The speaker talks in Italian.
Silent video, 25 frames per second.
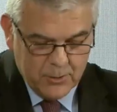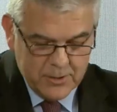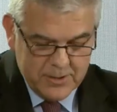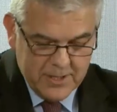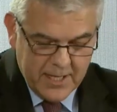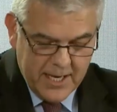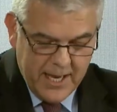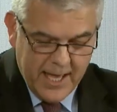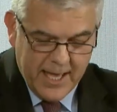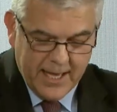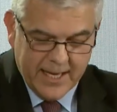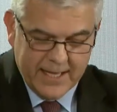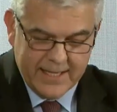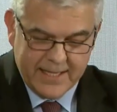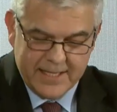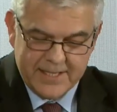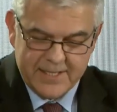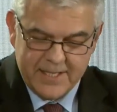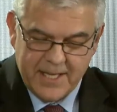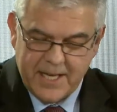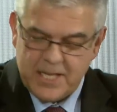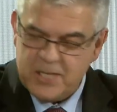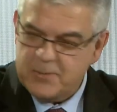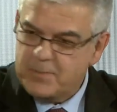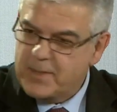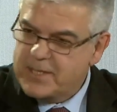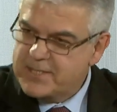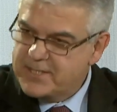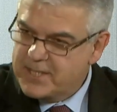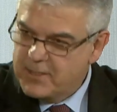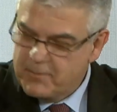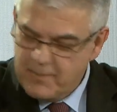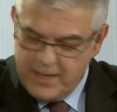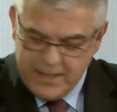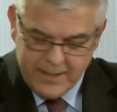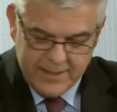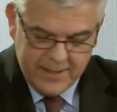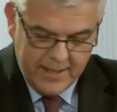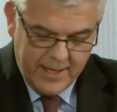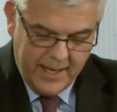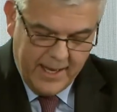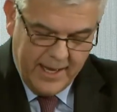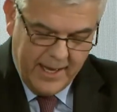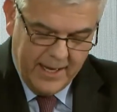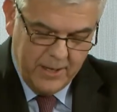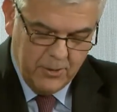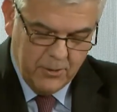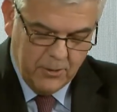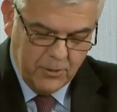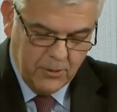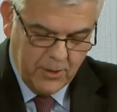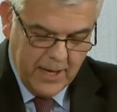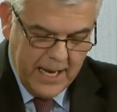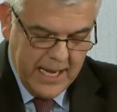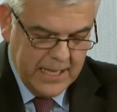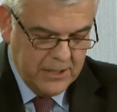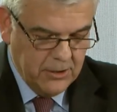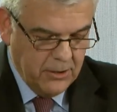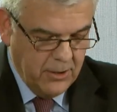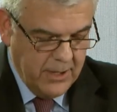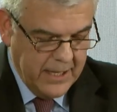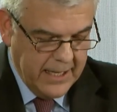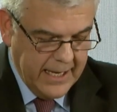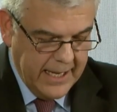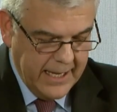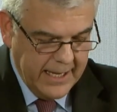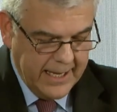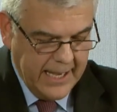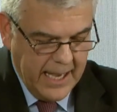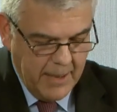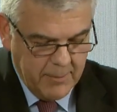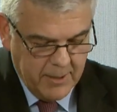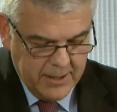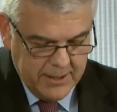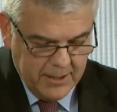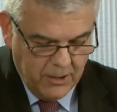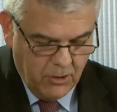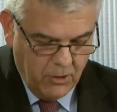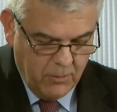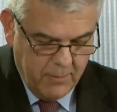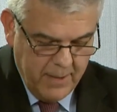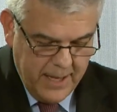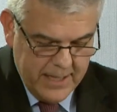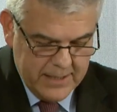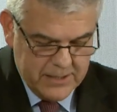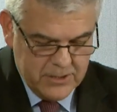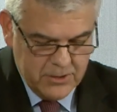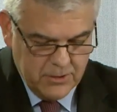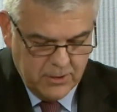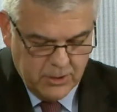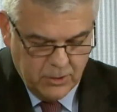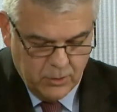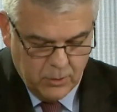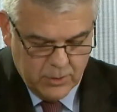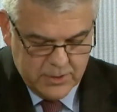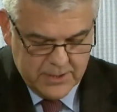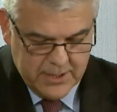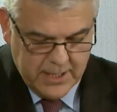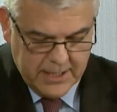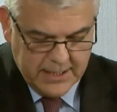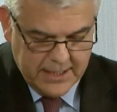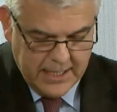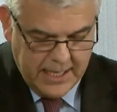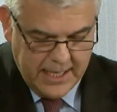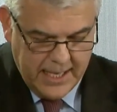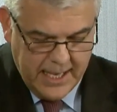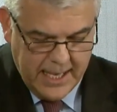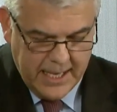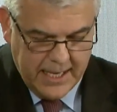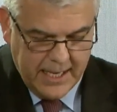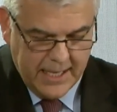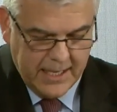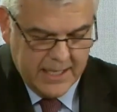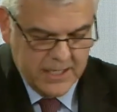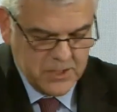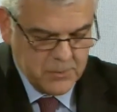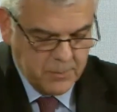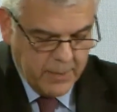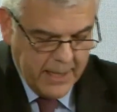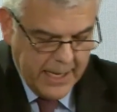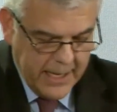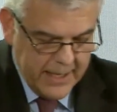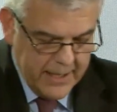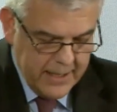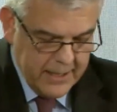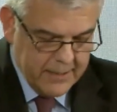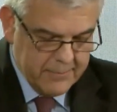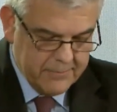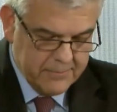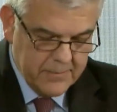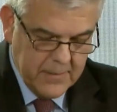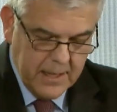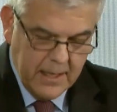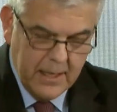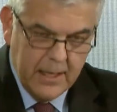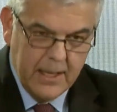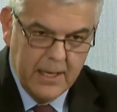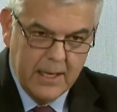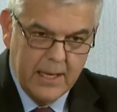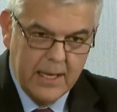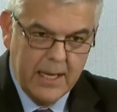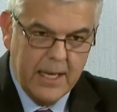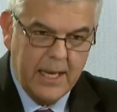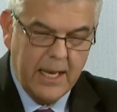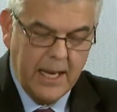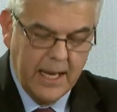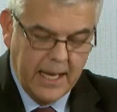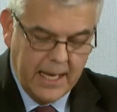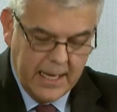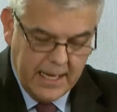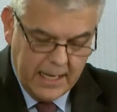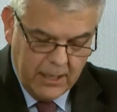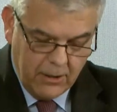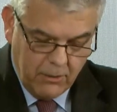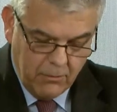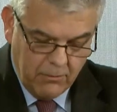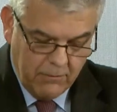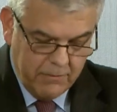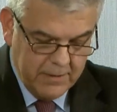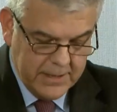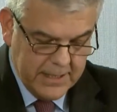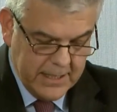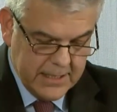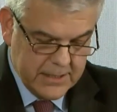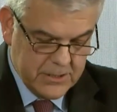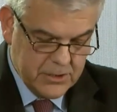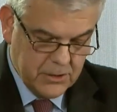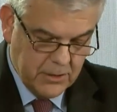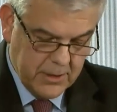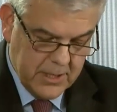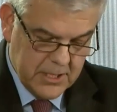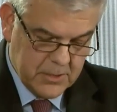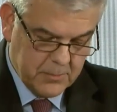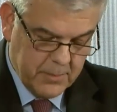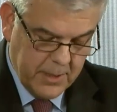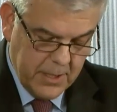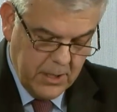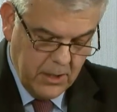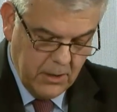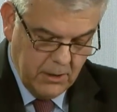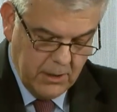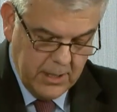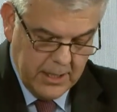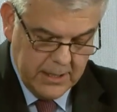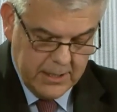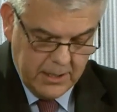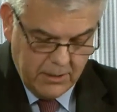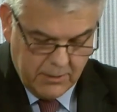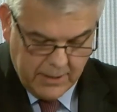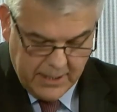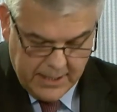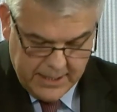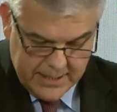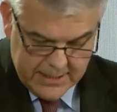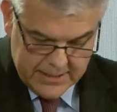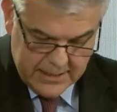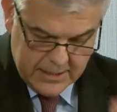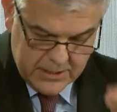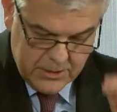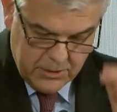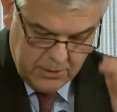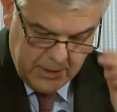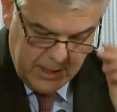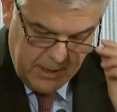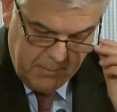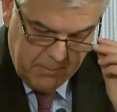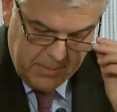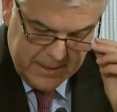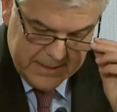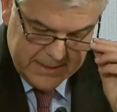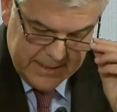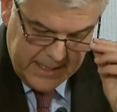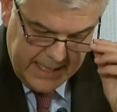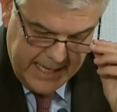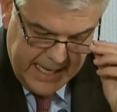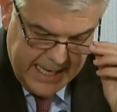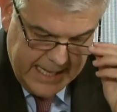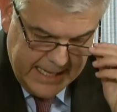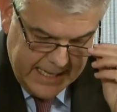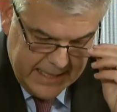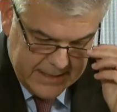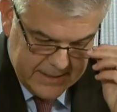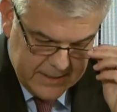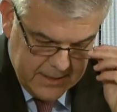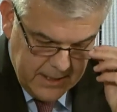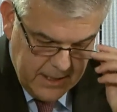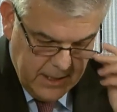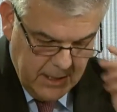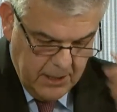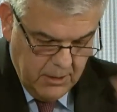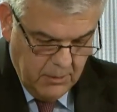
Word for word: gustaría agradecer especialmente el jurado, a la Cámara de Comercio e Industria Italiana en España y a la Confederación Española de Organizaciones Empresariales.